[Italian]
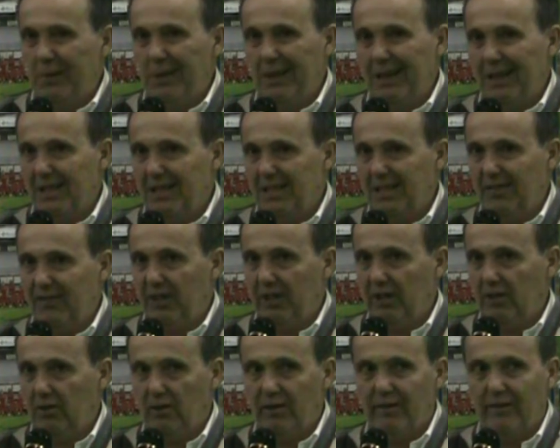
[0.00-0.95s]
in
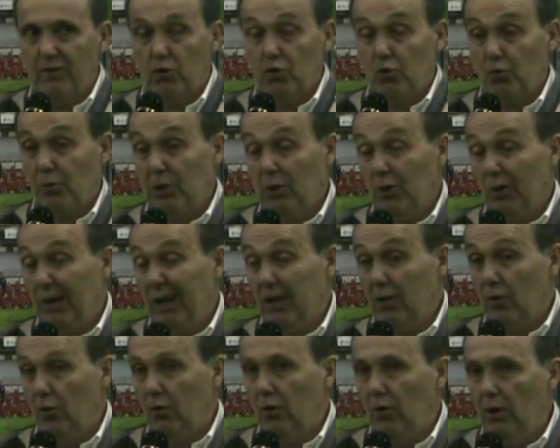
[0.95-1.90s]
classifica, non avevano subito
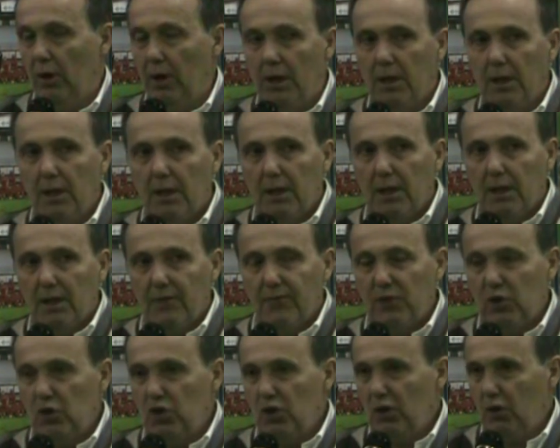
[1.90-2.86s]
neanche un gol,
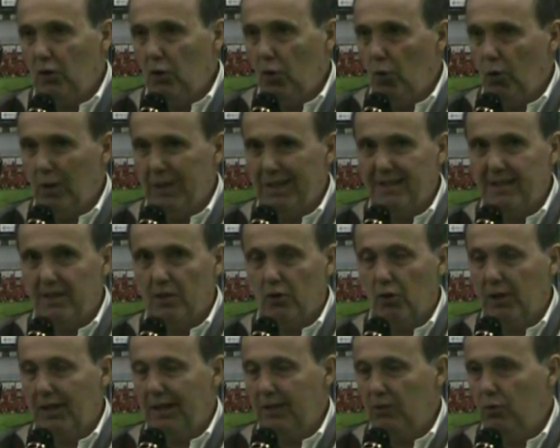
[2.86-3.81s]
vincendo 1-0
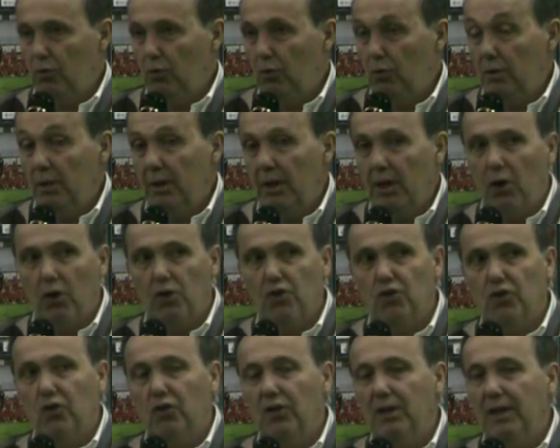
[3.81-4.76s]
il Cantù, è
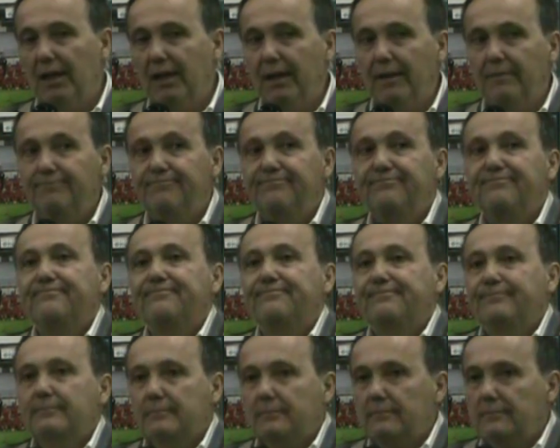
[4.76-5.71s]
logico che
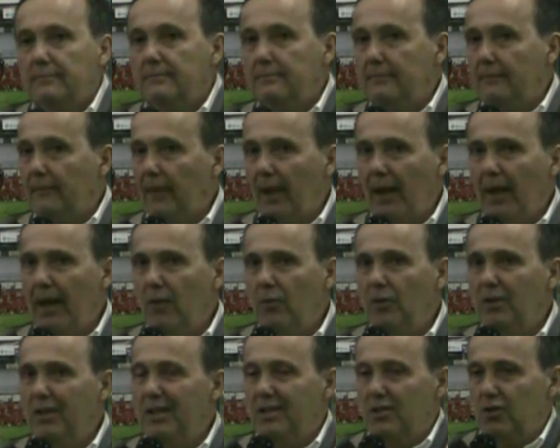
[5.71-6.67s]
è
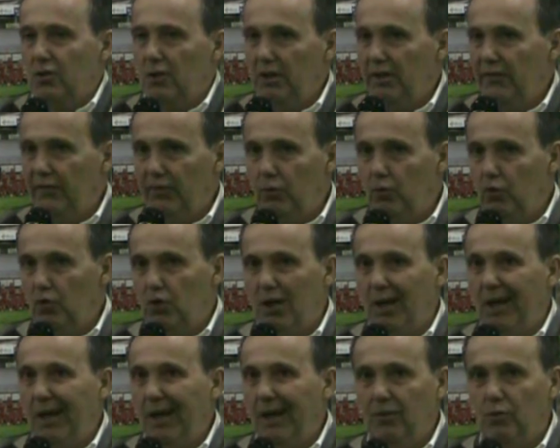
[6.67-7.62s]
un'iniezione di
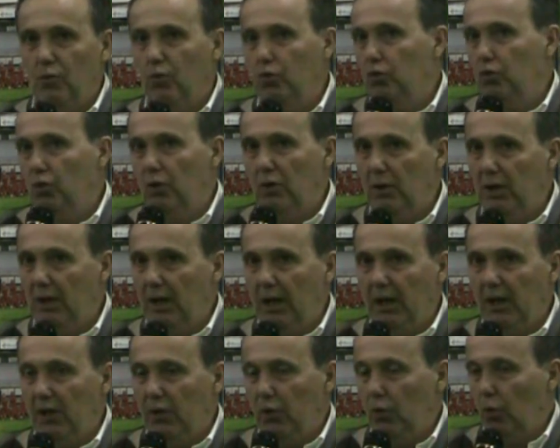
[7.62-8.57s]
fiducia a tutto
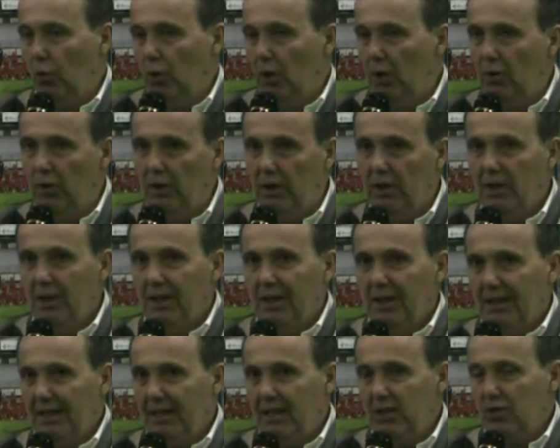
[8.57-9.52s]
il, il nucleo
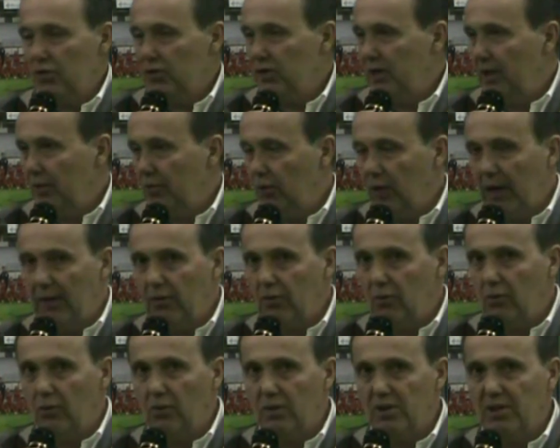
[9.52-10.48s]
che adesso sta lavorando
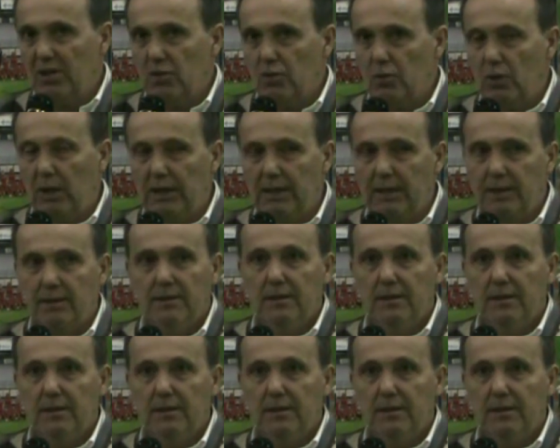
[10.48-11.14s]
con questa squadra.